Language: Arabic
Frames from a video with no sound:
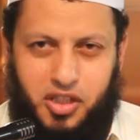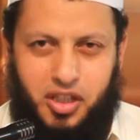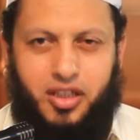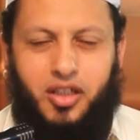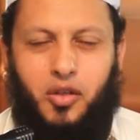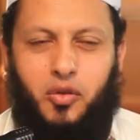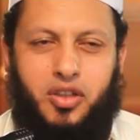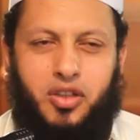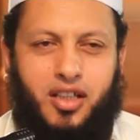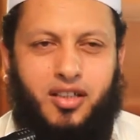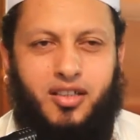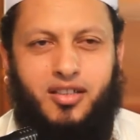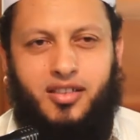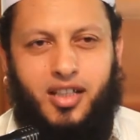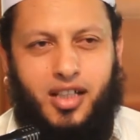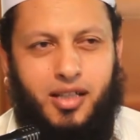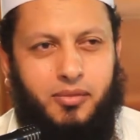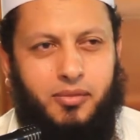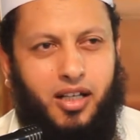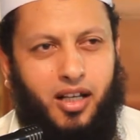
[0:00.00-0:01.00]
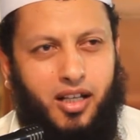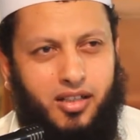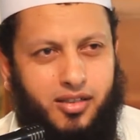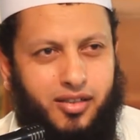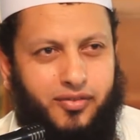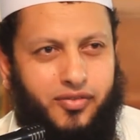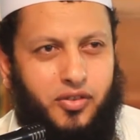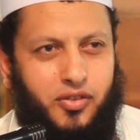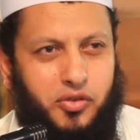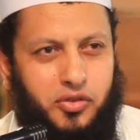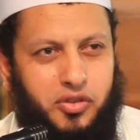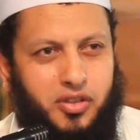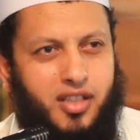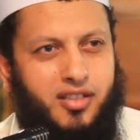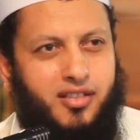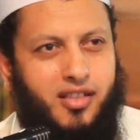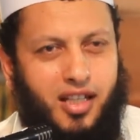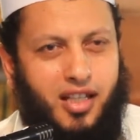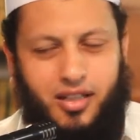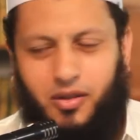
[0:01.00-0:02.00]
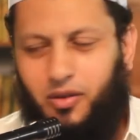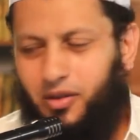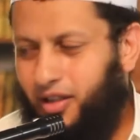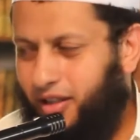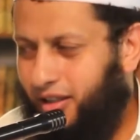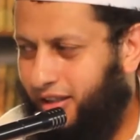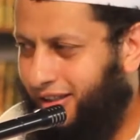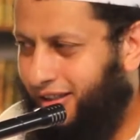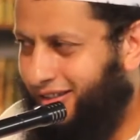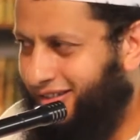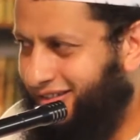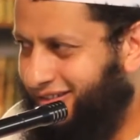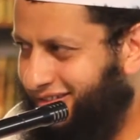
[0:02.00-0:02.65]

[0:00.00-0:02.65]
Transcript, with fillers: مش إحنا قلنا إن السلام اللي حصل في النص ده زيادة ولا لا؟